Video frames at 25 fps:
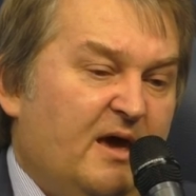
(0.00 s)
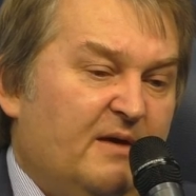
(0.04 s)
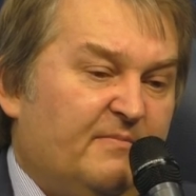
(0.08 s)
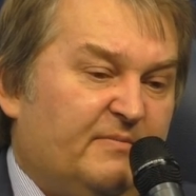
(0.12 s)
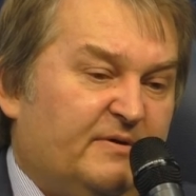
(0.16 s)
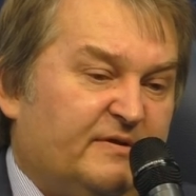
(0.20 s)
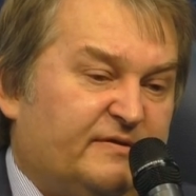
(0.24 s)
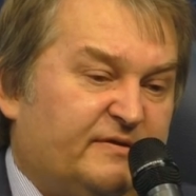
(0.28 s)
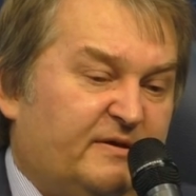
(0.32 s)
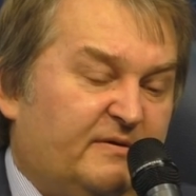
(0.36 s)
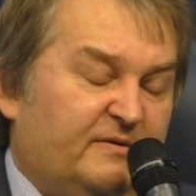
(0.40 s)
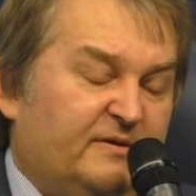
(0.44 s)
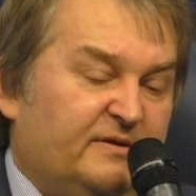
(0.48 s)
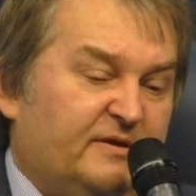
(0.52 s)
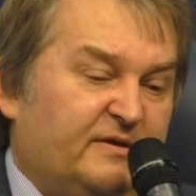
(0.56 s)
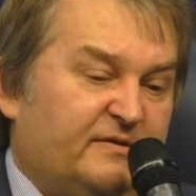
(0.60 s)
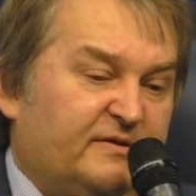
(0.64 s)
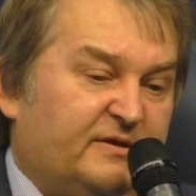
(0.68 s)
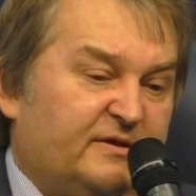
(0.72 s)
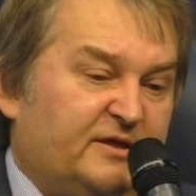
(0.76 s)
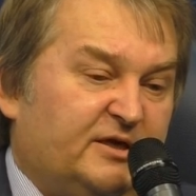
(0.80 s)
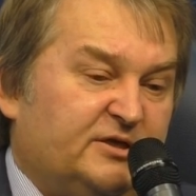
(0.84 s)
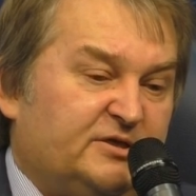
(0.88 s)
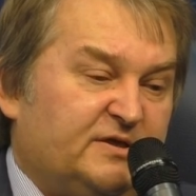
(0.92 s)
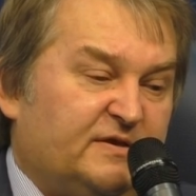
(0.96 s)
поставлена
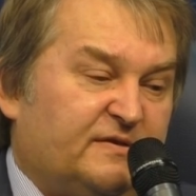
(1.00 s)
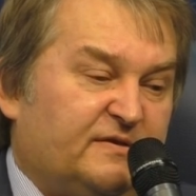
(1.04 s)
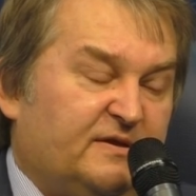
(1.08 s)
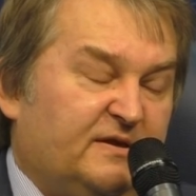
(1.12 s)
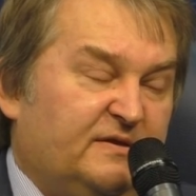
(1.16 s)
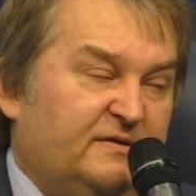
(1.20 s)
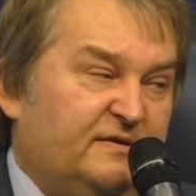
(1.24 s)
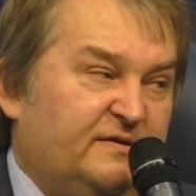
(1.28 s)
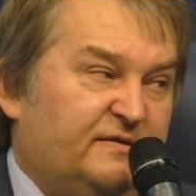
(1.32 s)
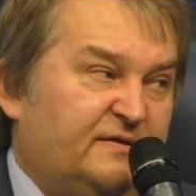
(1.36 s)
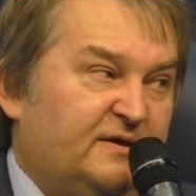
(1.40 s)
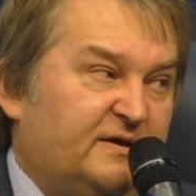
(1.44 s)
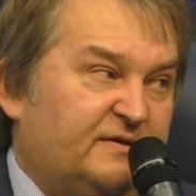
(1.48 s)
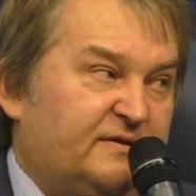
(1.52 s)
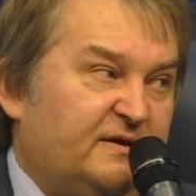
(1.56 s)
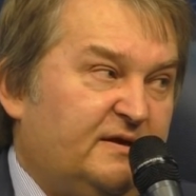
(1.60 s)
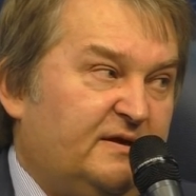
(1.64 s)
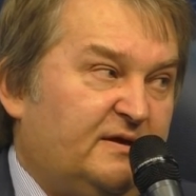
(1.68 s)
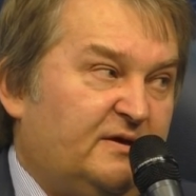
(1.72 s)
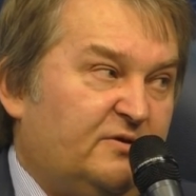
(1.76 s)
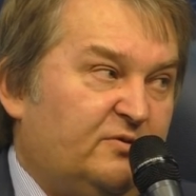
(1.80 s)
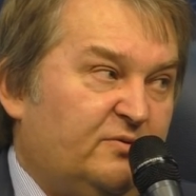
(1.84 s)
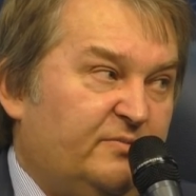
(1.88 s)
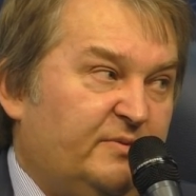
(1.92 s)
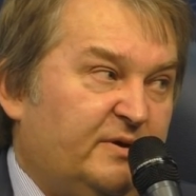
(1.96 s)
задача стать 10-й
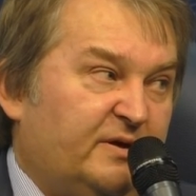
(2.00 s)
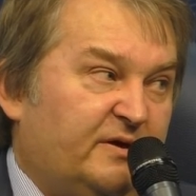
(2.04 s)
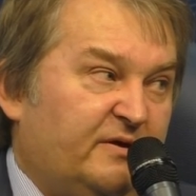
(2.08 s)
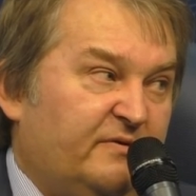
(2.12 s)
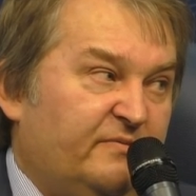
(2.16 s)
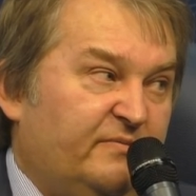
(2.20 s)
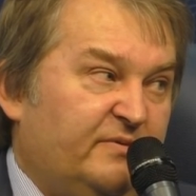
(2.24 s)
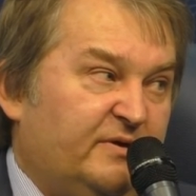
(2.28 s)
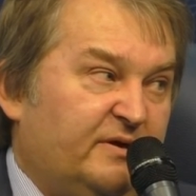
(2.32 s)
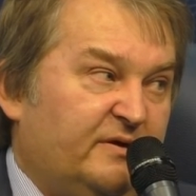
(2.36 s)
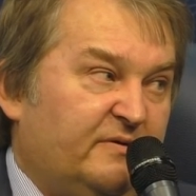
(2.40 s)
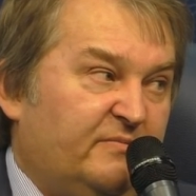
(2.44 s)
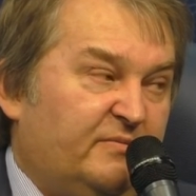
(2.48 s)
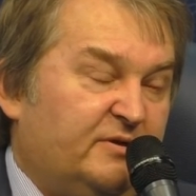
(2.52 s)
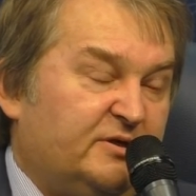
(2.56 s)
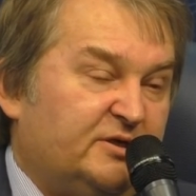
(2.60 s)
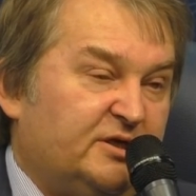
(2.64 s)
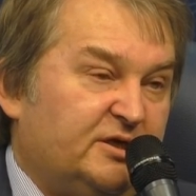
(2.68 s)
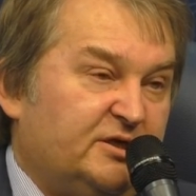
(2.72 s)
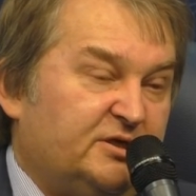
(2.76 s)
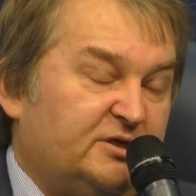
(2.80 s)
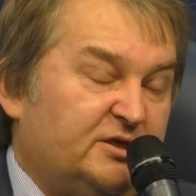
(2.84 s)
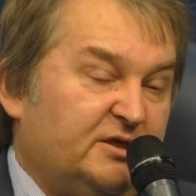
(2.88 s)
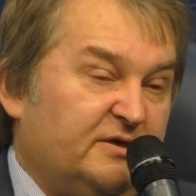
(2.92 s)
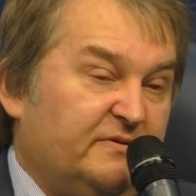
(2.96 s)
экономикой в мире в
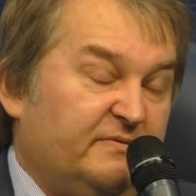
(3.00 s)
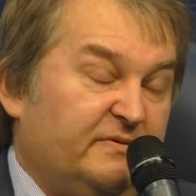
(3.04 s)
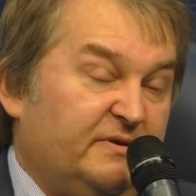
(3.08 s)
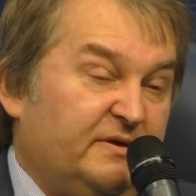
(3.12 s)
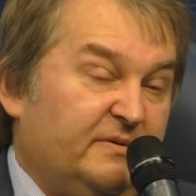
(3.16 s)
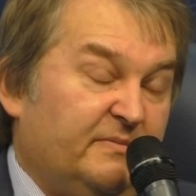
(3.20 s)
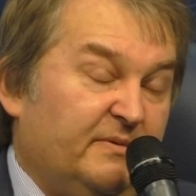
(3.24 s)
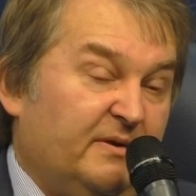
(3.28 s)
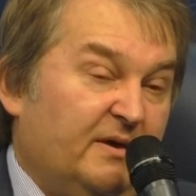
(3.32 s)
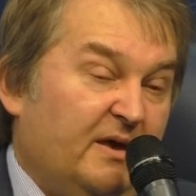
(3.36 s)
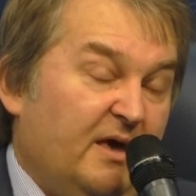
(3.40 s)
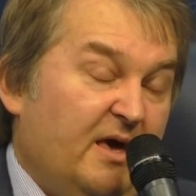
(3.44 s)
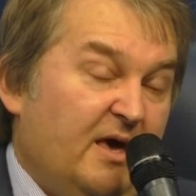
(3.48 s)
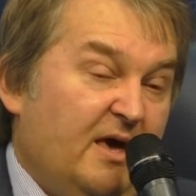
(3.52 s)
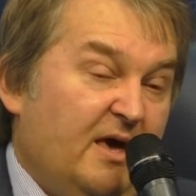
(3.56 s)
ближайшее время.